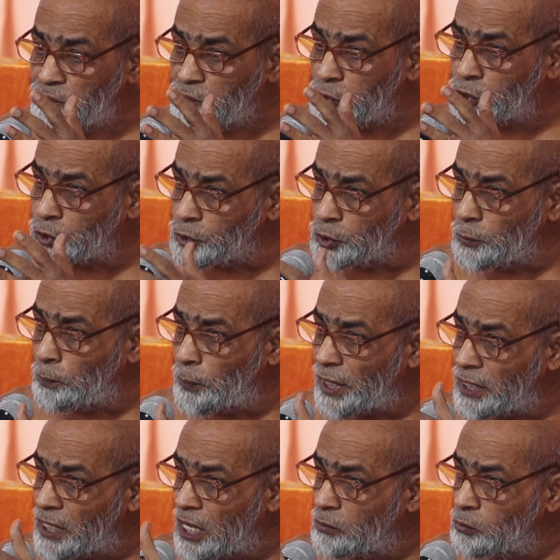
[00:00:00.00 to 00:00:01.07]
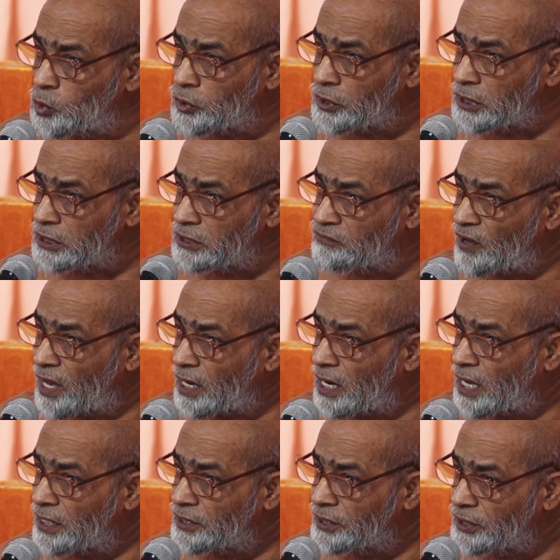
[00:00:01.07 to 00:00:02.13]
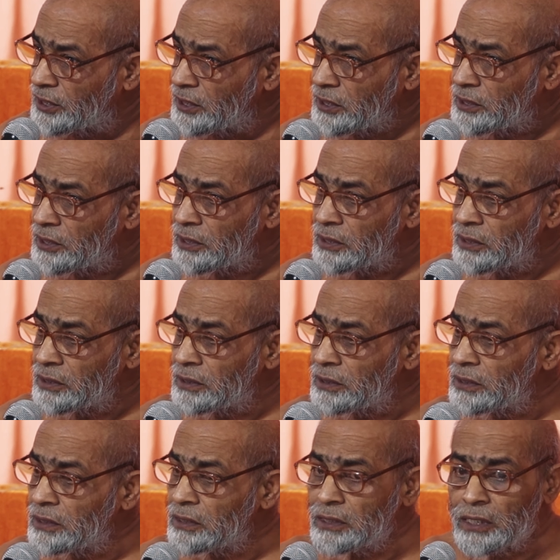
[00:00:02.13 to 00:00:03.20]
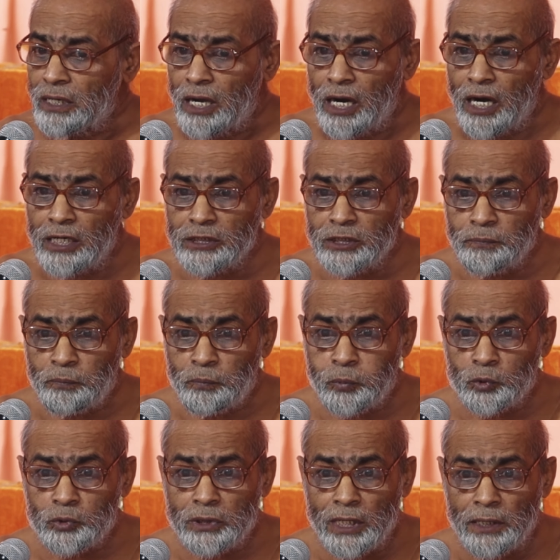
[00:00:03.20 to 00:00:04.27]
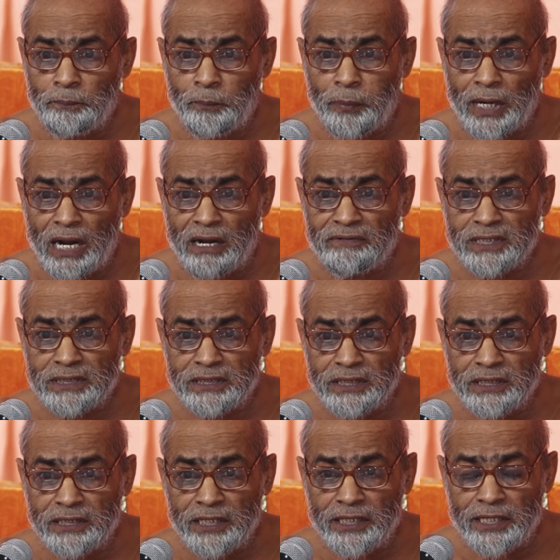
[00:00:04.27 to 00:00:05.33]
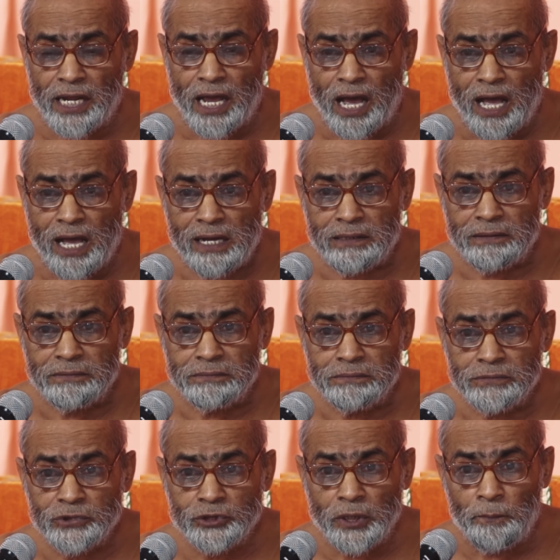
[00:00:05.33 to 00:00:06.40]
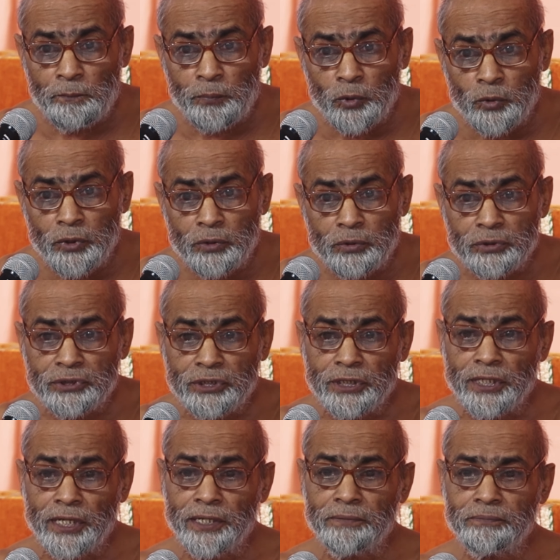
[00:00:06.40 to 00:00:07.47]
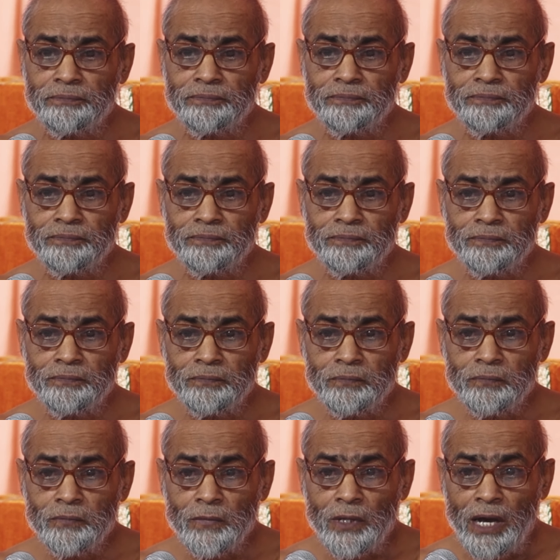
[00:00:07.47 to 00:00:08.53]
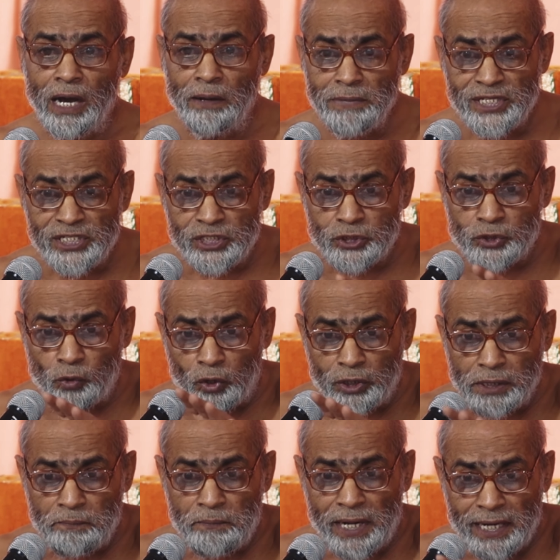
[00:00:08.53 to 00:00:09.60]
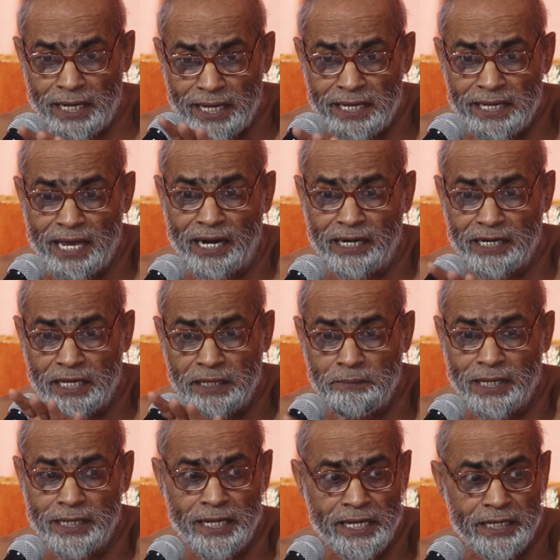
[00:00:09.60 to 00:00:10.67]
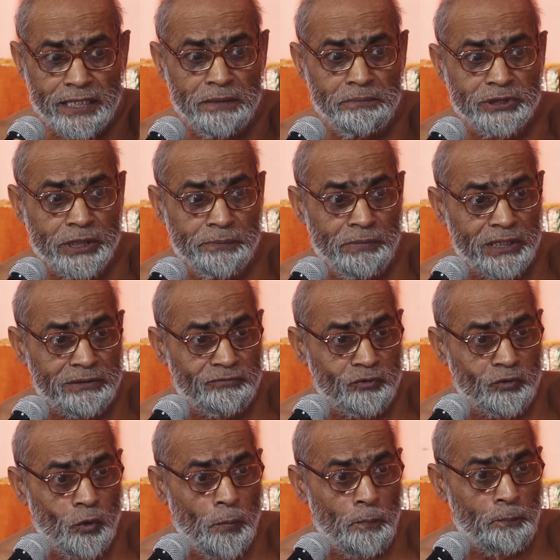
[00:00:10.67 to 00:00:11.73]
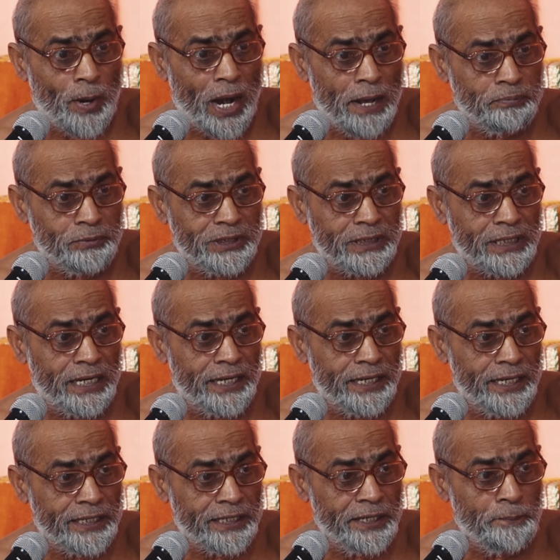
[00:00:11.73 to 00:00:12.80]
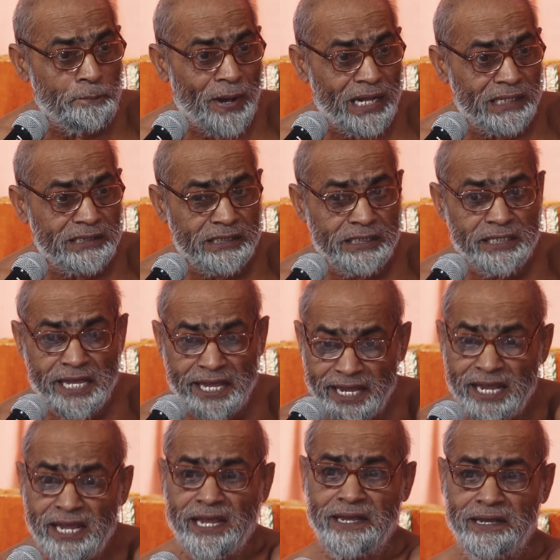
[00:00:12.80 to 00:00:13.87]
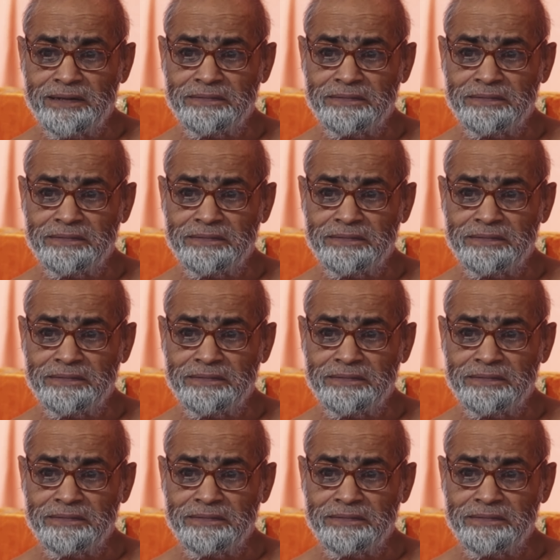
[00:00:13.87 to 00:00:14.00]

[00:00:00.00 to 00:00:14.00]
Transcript: विशुद्ध परिणामों के द्वारा ही अर्ध पुद्गल परावर्तन क्रिया संपूर्ण होती है हम इस योग्य बने हैं या नहीं बने कि हम सम्यक्त को प्राप्त करने के पात्र हैं